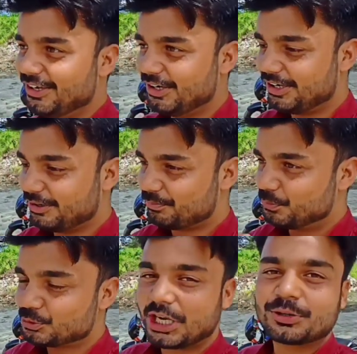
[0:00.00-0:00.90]

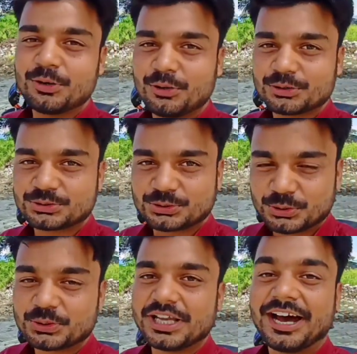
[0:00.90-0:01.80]
पूजा को
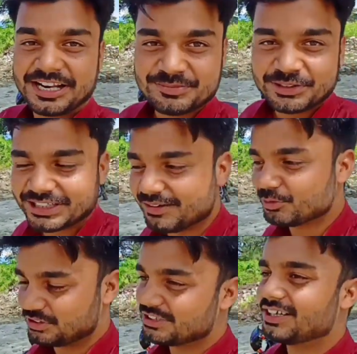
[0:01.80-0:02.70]
शुरू किया आरंभ किया
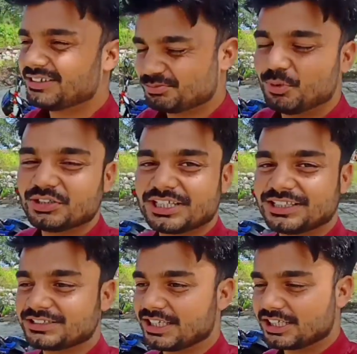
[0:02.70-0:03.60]
मुझे जा, बहुत ज़्यादा
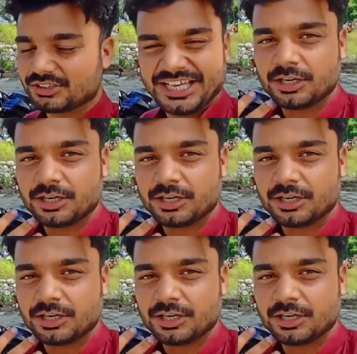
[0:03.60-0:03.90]
अच्छा लगा खैर